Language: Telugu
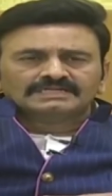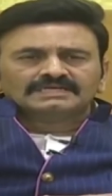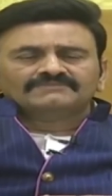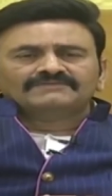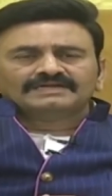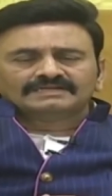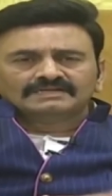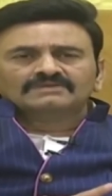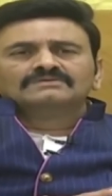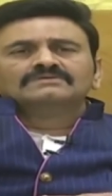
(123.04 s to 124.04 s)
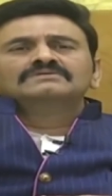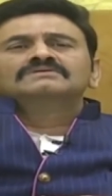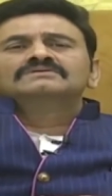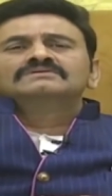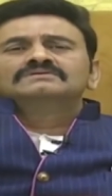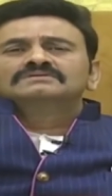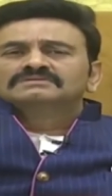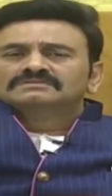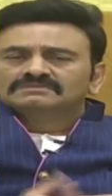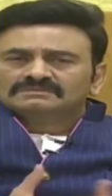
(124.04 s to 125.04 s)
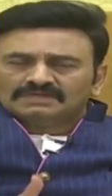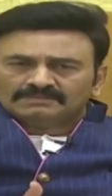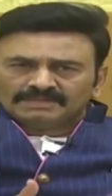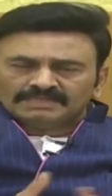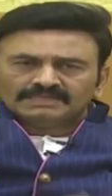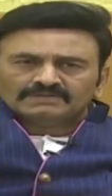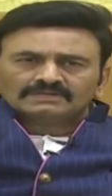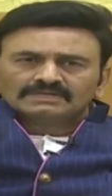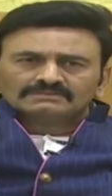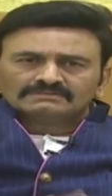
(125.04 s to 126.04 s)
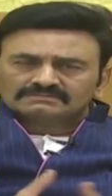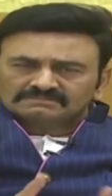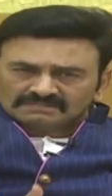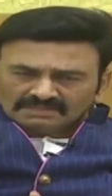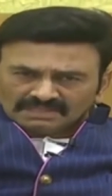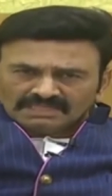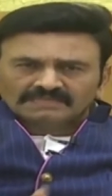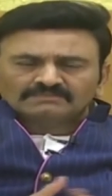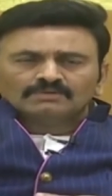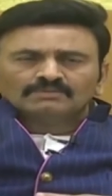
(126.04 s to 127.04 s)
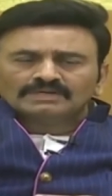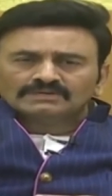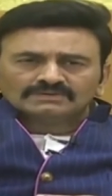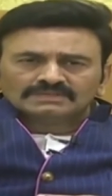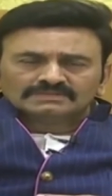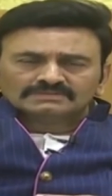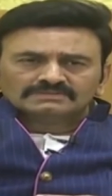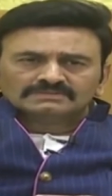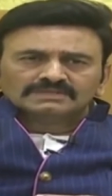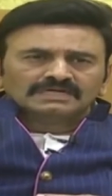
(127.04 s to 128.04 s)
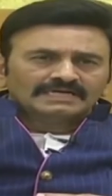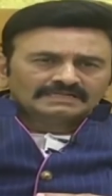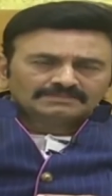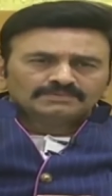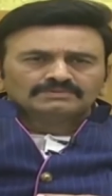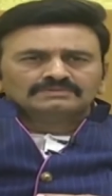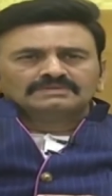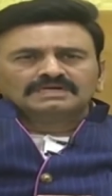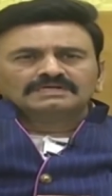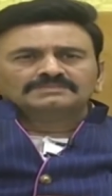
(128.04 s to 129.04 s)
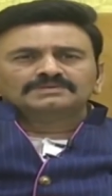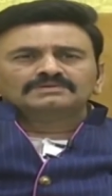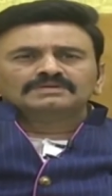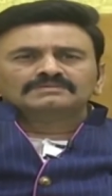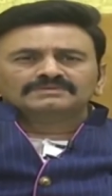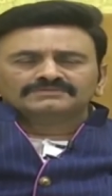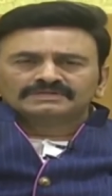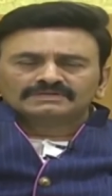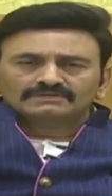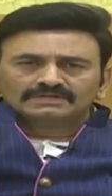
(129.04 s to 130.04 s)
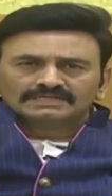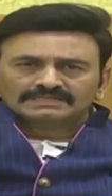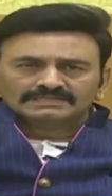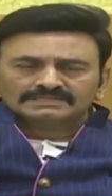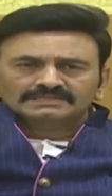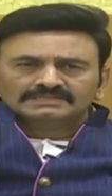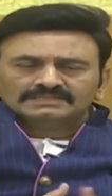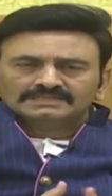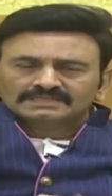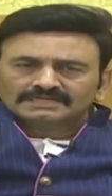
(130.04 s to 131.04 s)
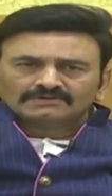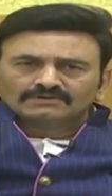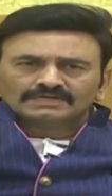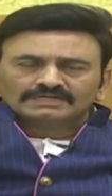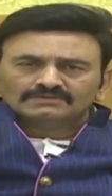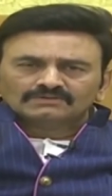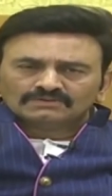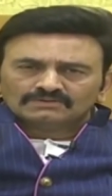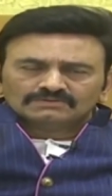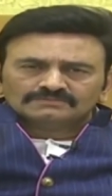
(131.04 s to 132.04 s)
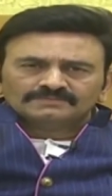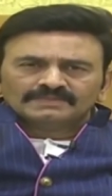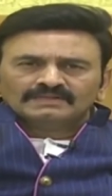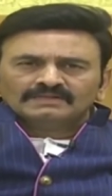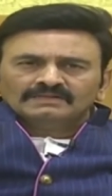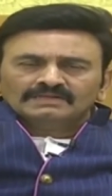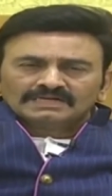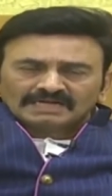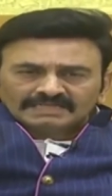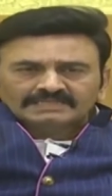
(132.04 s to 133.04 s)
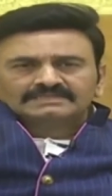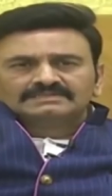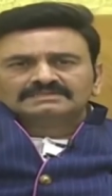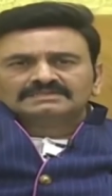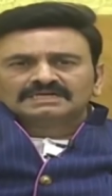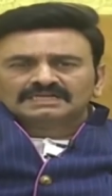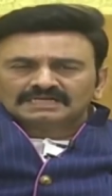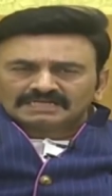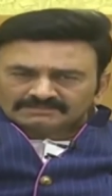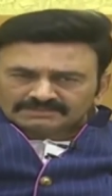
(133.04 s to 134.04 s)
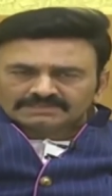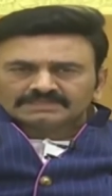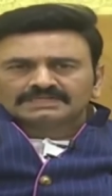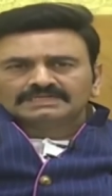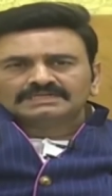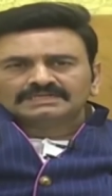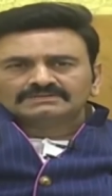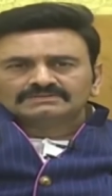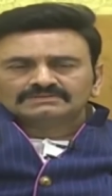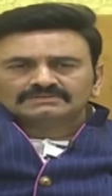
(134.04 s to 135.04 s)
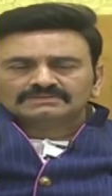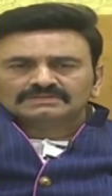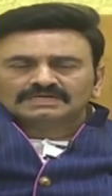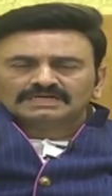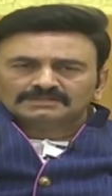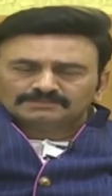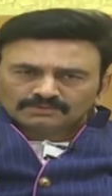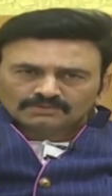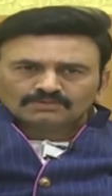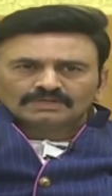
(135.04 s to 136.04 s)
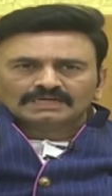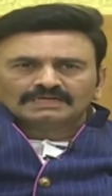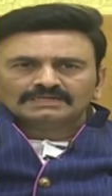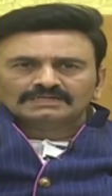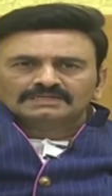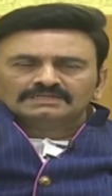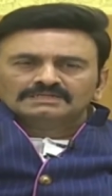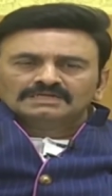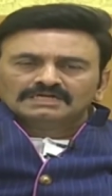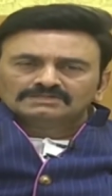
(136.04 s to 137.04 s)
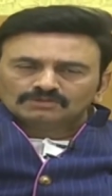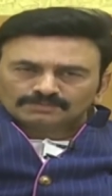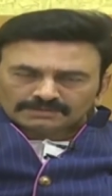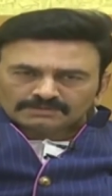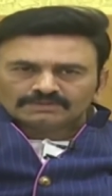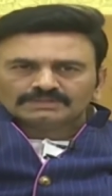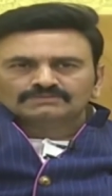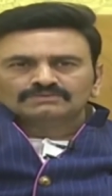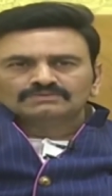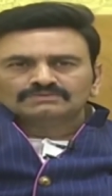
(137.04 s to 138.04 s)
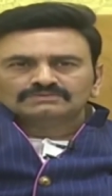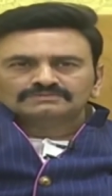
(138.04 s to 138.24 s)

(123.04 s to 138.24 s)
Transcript: కానీ ఆ ఫ్యాక్టరీలో అమ్మాయిని గారు ఉన్నారు ఆయన బొంబాయిలో ఉంటారు ఆయన ఎప్పుడు ఆయన పెట్రోలియం రిఫైనరీలో కానీ ఇంకెక్కడో కానీ ఉండరు కానీ గల్లా రామచంద్ర నాయుడు గారు ఆయన ఎప్పుడూ కూడా ఆ తిరుపతిలోనే ఉంటూ